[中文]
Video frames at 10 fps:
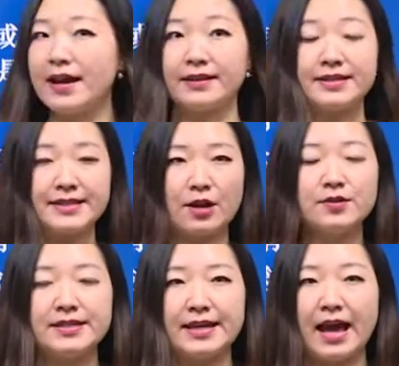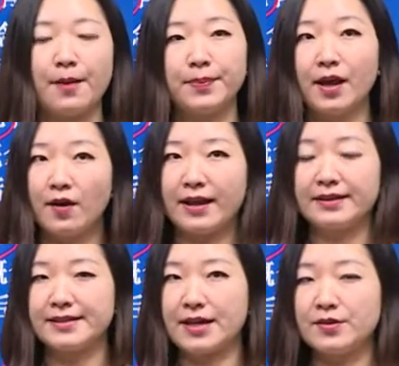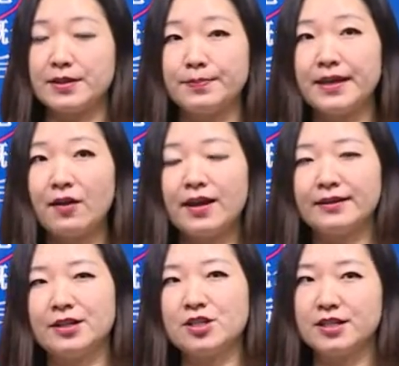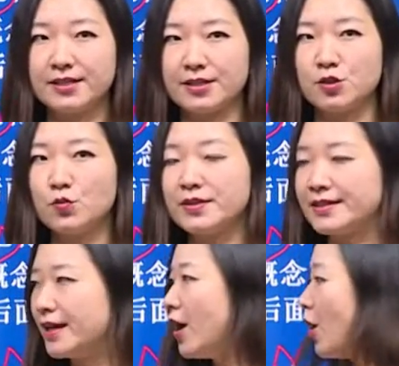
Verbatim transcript: 亮的小姐啊，漂亮的小姐，漂亮呢是一个形容词，